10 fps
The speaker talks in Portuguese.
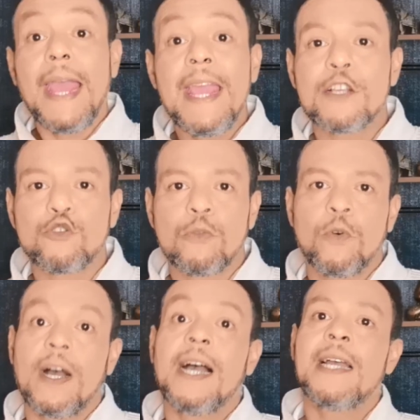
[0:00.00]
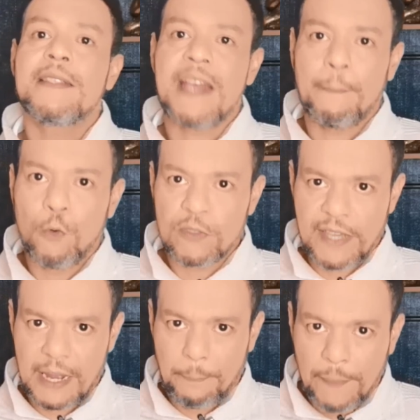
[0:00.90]
Em resumo, antes a busca
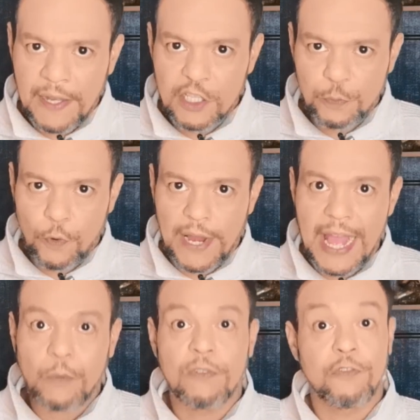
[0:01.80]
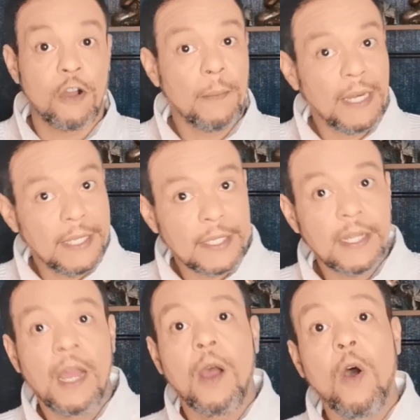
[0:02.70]
era apenas por água em forma
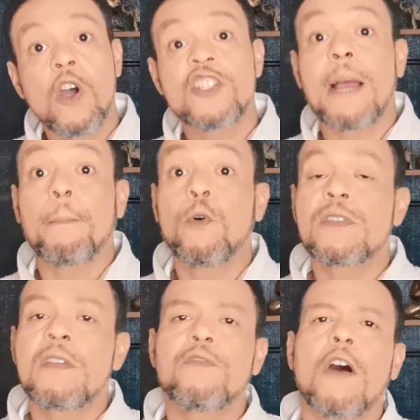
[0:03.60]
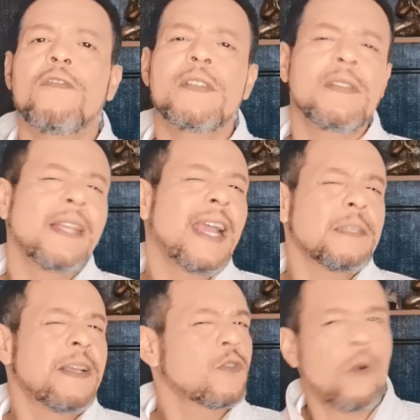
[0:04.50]
líquida, hoje a busca envolve sinais
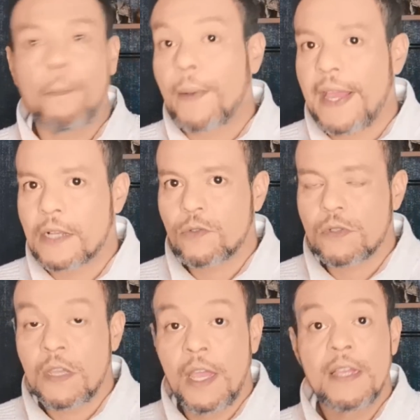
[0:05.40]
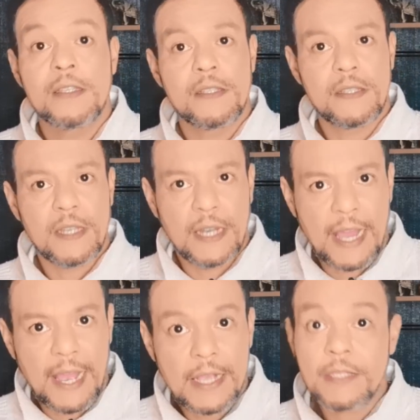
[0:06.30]
mais complexos.
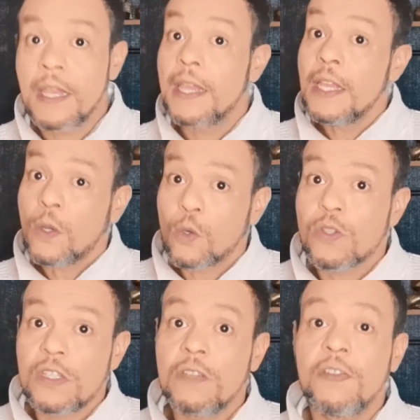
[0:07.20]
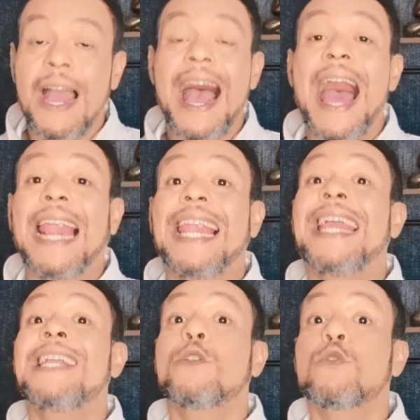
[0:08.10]
Sinais, inclusive,
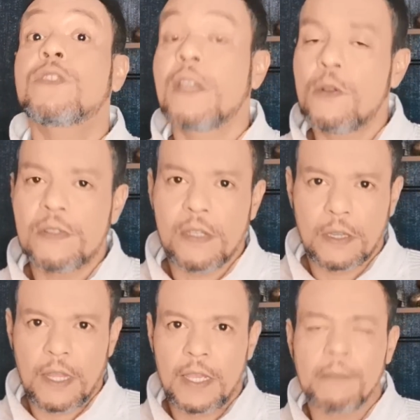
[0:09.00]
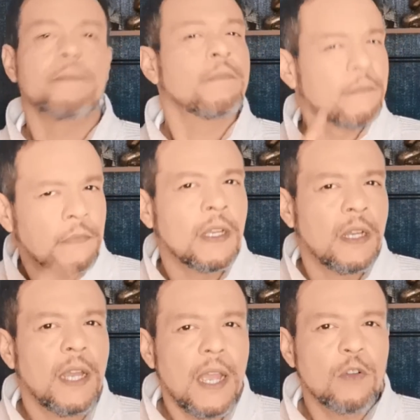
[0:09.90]
além dos que eu citei.
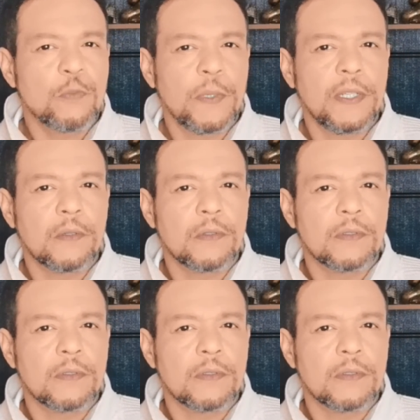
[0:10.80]
Eu explico.